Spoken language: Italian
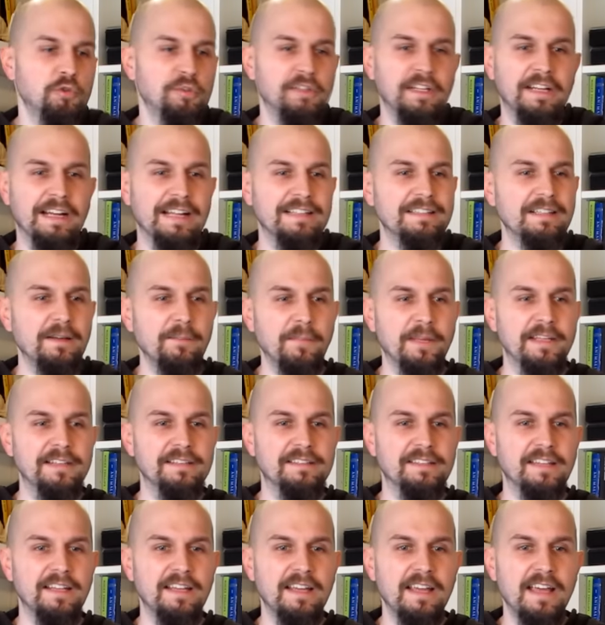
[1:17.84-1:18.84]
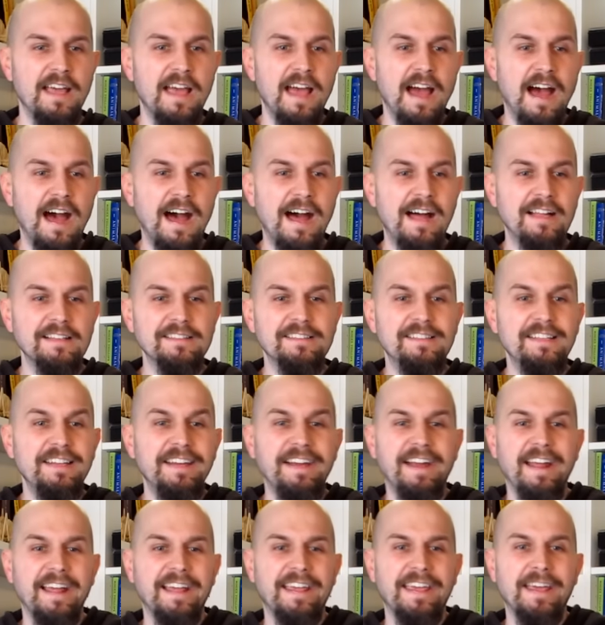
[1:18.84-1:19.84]
ostinatamente a
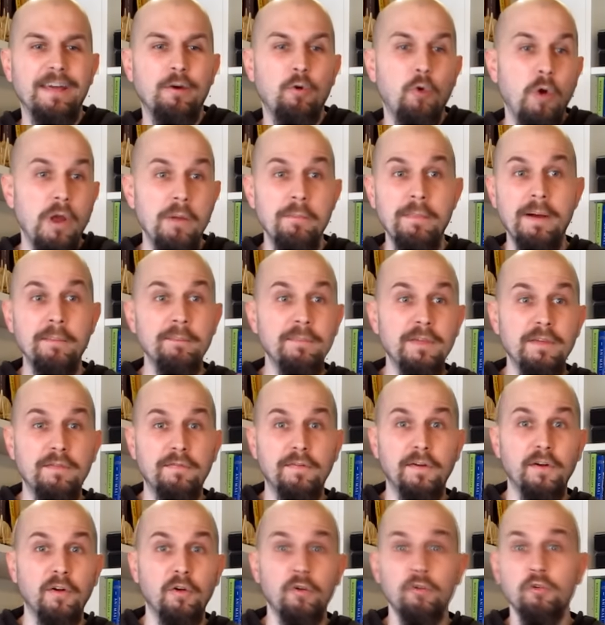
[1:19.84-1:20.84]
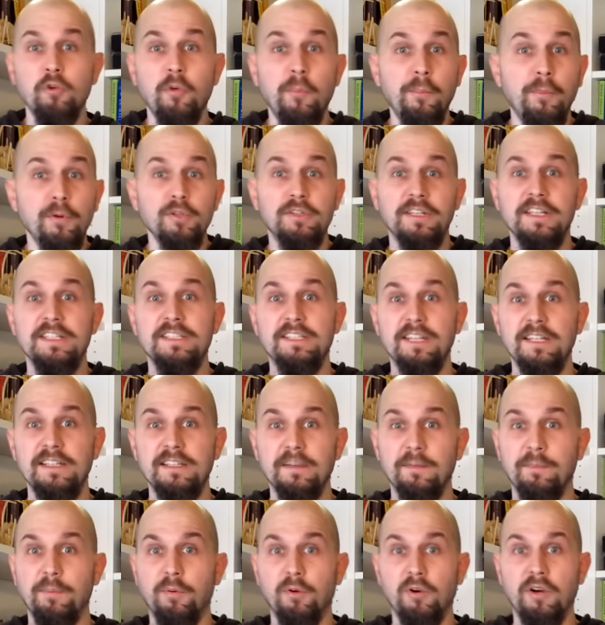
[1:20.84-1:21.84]
dire che quel mammifero non potesse
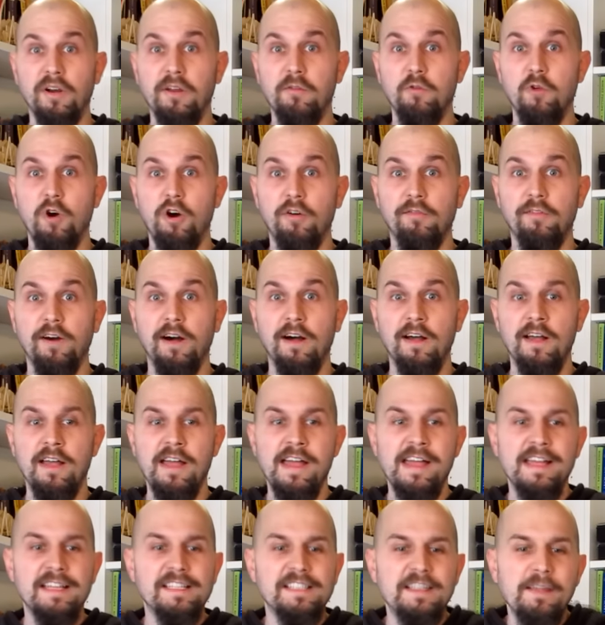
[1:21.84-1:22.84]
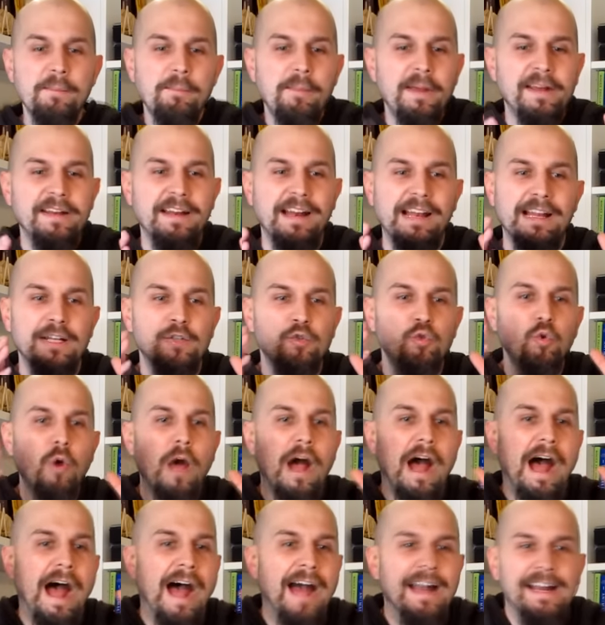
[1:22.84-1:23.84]
deporre uova, sebbene la
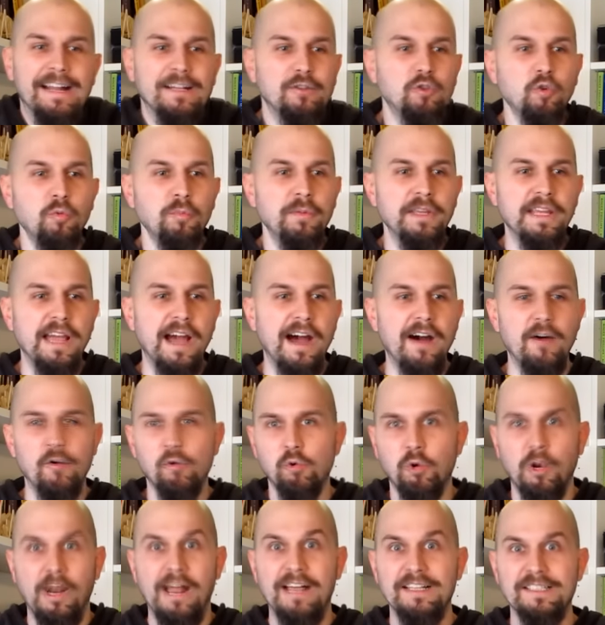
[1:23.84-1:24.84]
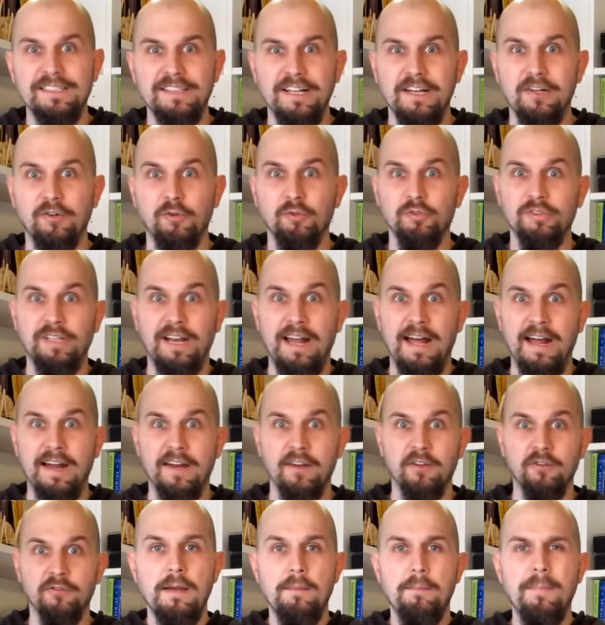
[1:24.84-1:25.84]
sua anatomia urlasse il
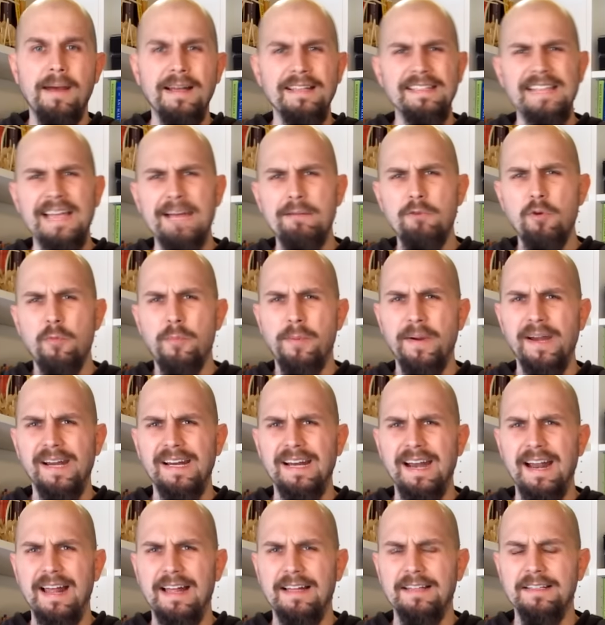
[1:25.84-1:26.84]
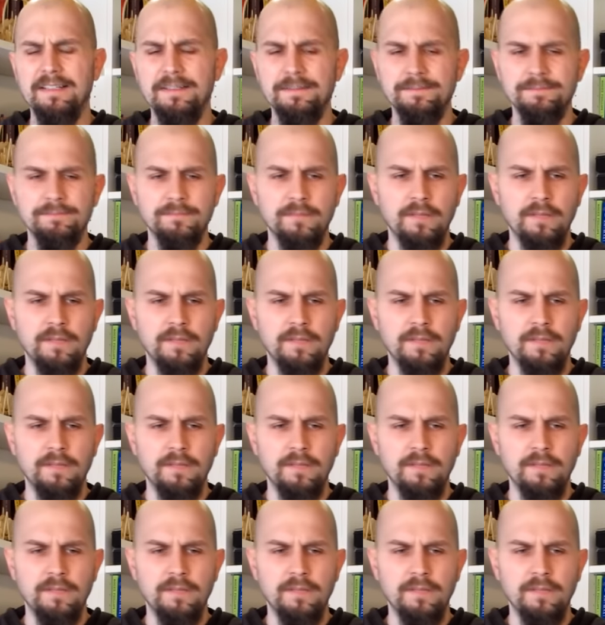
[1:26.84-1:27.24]
contrario. Ma andiamo per gradi.